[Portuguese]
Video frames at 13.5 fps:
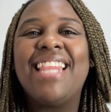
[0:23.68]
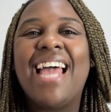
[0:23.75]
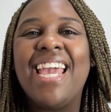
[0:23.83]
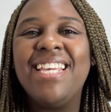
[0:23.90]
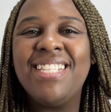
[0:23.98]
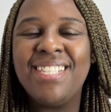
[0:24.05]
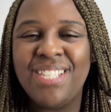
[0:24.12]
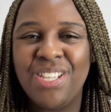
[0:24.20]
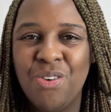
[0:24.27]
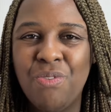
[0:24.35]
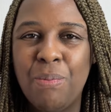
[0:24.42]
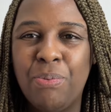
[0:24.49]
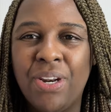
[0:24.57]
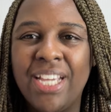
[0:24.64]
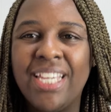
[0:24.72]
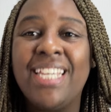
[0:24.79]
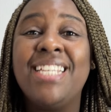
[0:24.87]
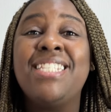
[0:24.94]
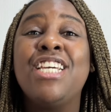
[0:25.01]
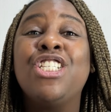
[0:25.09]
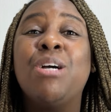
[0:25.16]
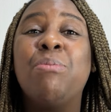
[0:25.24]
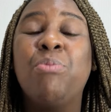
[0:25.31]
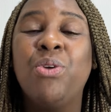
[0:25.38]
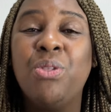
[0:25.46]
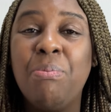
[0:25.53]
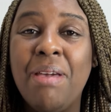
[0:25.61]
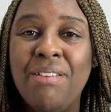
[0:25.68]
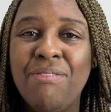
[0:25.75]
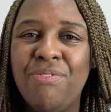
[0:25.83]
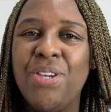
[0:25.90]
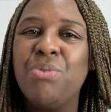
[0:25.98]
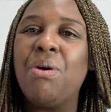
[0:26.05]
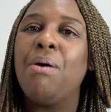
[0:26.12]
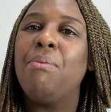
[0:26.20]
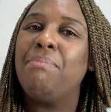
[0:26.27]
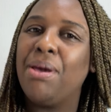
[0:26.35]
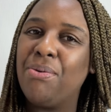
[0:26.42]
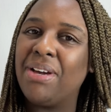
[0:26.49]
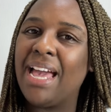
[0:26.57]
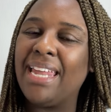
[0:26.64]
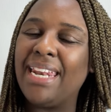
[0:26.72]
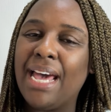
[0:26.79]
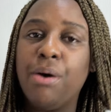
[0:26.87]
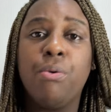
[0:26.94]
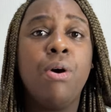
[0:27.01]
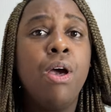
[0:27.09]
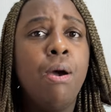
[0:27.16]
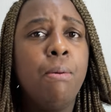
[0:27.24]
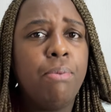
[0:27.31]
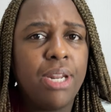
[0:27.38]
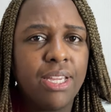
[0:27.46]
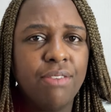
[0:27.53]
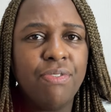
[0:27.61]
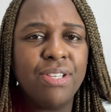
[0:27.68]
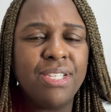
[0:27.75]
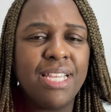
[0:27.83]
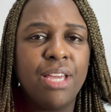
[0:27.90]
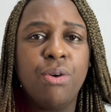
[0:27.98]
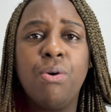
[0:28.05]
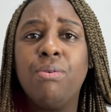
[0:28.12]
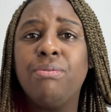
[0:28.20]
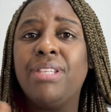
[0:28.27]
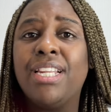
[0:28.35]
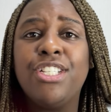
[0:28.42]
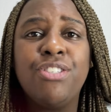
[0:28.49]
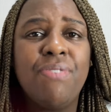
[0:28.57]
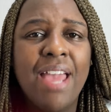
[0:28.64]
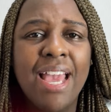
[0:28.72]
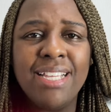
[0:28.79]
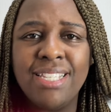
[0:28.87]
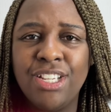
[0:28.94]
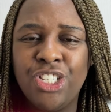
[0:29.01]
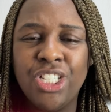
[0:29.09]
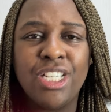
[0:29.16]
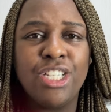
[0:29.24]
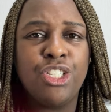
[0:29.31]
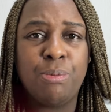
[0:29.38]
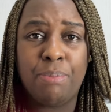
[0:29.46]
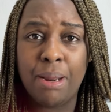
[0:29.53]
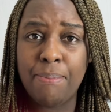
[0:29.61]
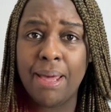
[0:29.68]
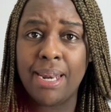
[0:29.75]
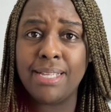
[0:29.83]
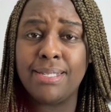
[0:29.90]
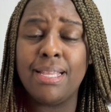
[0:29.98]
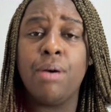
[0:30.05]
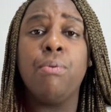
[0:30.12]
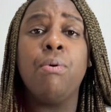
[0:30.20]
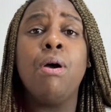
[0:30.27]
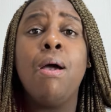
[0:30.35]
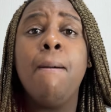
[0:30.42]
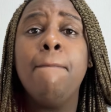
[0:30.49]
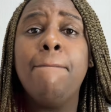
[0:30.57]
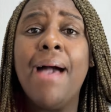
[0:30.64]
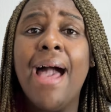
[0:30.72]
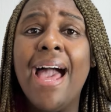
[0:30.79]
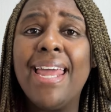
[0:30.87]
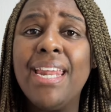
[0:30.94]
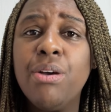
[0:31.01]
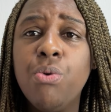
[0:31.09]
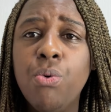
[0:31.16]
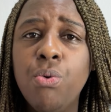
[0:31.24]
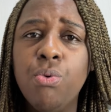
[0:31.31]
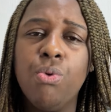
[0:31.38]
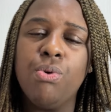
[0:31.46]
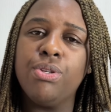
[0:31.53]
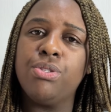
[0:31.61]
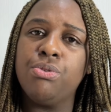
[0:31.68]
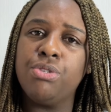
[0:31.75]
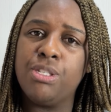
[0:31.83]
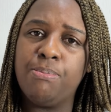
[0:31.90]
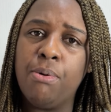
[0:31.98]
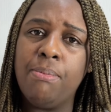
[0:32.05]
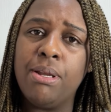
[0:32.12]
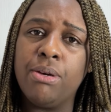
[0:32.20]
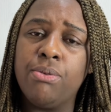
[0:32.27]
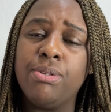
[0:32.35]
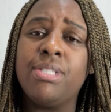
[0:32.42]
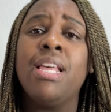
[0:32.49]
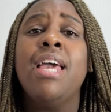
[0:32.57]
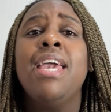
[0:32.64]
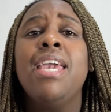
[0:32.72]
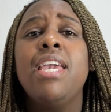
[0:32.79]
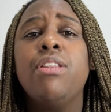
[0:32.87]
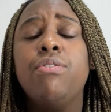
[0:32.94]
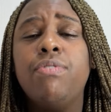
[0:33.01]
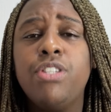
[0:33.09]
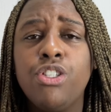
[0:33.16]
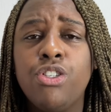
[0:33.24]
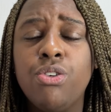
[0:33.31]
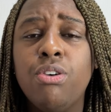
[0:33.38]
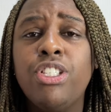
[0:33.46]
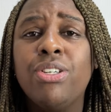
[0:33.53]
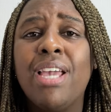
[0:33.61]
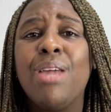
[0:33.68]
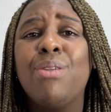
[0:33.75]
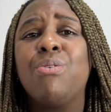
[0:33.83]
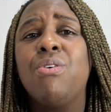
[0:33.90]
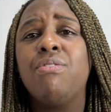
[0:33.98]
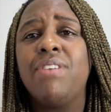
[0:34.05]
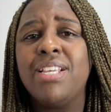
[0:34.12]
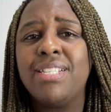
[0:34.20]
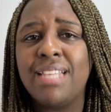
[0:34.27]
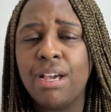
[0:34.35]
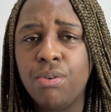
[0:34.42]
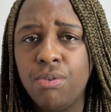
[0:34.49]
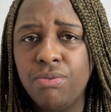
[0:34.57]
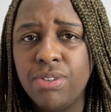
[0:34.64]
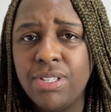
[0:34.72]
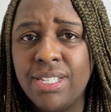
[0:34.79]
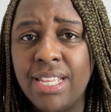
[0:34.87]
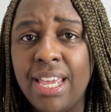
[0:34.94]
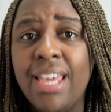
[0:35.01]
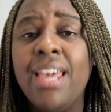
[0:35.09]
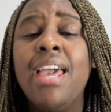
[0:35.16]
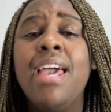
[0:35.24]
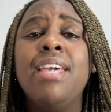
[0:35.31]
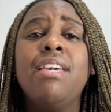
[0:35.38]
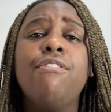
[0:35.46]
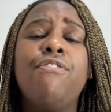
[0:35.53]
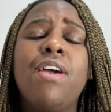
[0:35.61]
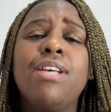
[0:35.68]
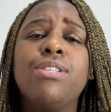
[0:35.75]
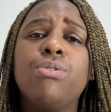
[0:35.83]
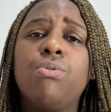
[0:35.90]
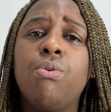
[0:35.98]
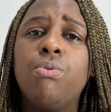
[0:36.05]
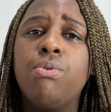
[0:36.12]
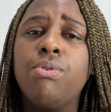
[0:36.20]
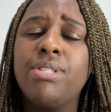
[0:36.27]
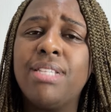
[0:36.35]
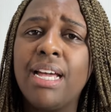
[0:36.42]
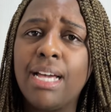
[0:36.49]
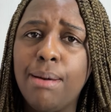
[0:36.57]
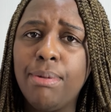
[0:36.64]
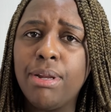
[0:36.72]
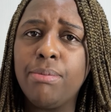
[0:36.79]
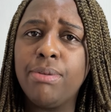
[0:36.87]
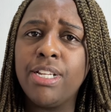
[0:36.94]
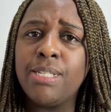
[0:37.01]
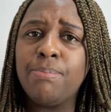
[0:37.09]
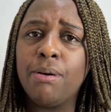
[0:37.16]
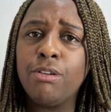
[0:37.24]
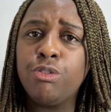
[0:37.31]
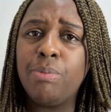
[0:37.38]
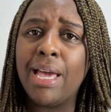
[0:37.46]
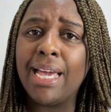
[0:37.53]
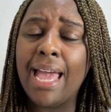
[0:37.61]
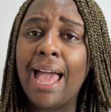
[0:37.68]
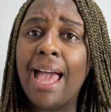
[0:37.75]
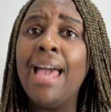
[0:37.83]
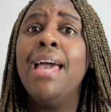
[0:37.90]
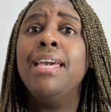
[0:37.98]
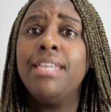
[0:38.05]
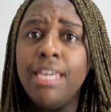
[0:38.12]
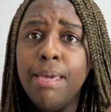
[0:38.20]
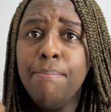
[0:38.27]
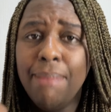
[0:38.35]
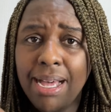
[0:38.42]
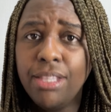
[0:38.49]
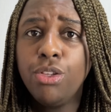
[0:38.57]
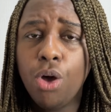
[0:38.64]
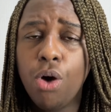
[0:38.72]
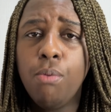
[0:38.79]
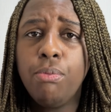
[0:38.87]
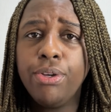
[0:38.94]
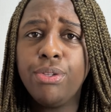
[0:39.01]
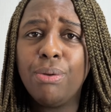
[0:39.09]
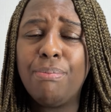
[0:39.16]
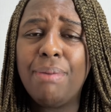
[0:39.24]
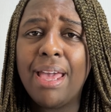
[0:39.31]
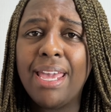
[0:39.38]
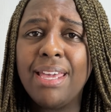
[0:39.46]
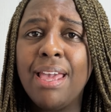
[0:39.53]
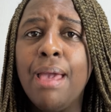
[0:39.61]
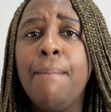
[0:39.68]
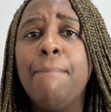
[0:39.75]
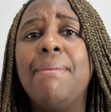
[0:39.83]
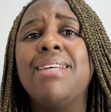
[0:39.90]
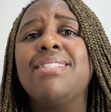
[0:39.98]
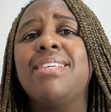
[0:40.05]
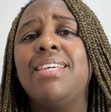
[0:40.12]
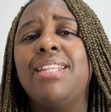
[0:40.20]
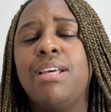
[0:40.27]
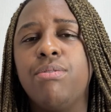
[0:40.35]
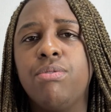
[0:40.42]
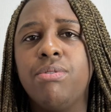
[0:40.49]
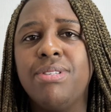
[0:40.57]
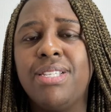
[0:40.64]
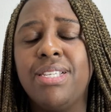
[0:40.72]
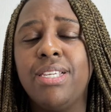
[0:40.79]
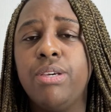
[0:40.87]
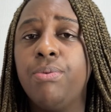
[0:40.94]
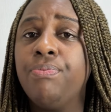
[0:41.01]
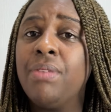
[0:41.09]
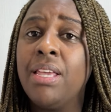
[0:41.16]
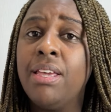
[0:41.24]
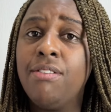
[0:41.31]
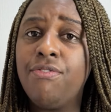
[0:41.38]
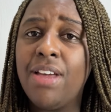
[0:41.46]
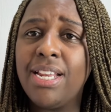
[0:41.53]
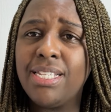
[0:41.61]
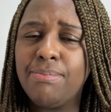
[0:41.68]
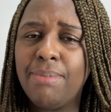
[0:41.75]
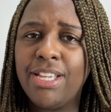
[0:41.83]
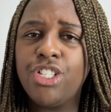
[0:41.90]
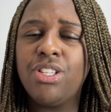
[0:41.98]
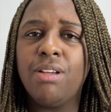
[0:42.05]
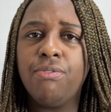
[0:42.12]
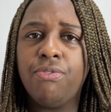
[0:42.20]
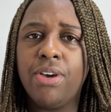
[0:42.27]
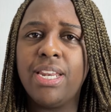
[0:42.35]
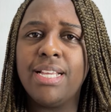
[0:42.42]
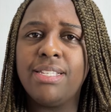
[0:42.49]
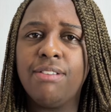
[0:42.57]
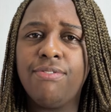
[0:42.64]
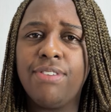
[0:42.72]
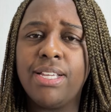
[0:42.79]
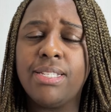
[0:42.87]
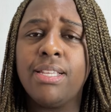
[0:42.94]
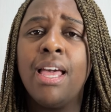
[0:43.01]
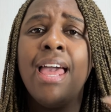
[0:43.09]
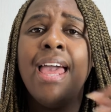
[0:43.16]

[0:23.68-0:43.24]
Thaís Silva por aqui, seja muito bem-vindo ao meu canal. Por aqui você encontra diversas dicas de preparação, para concursos públicos. E no vídeo de hoje eu quero conversar com você que fez o concurso da Câmara Municipal de BH, que mandou muito bem, mas que não conseguiu. Infelizmente, não foi dessa vez.